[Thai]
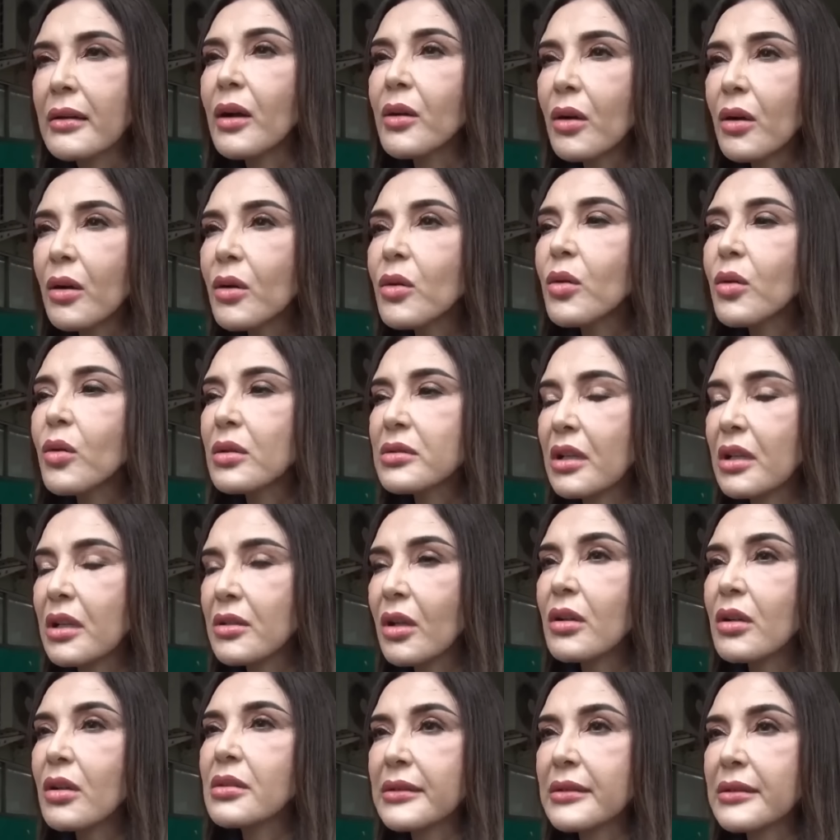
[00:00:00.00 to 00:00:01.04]
เราก็คงจะ
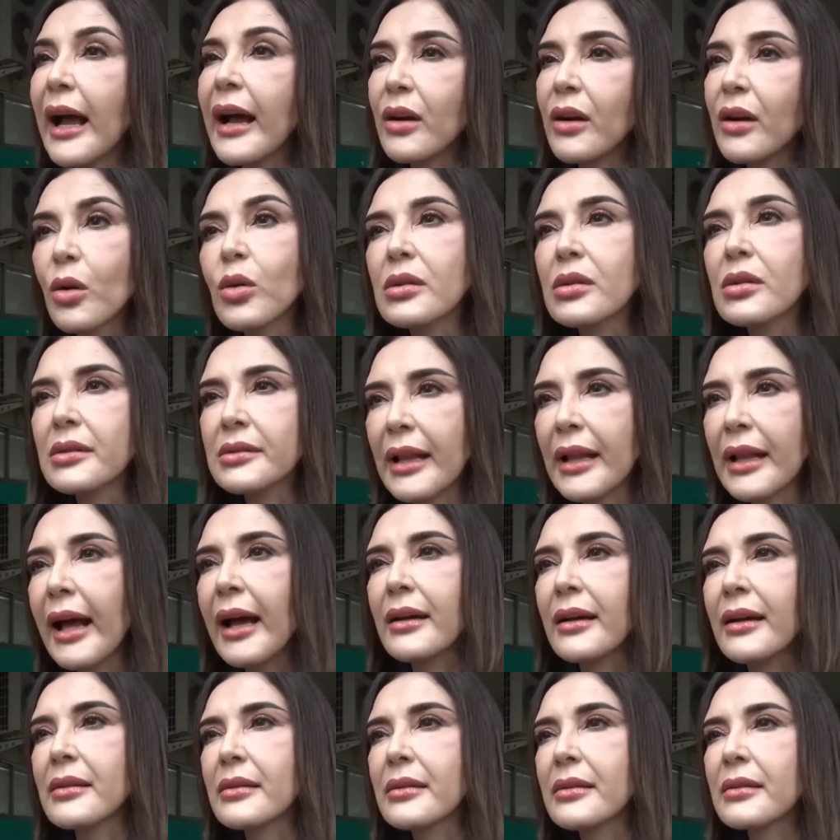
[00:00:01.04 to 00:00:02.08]
ต้องต่างคน
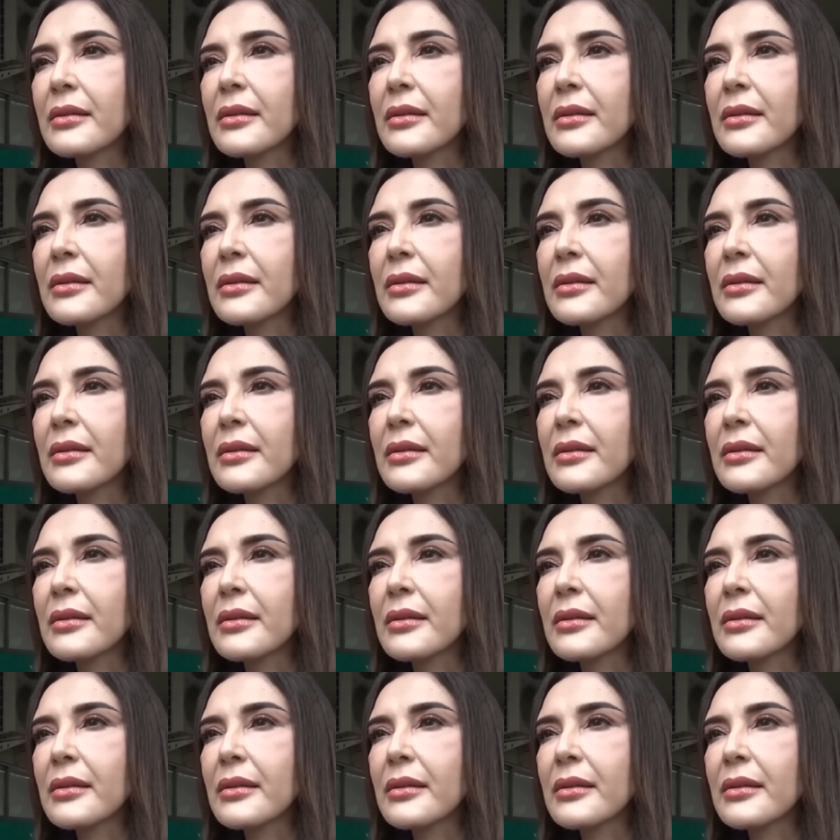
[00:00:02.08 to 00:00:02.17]
ต่าง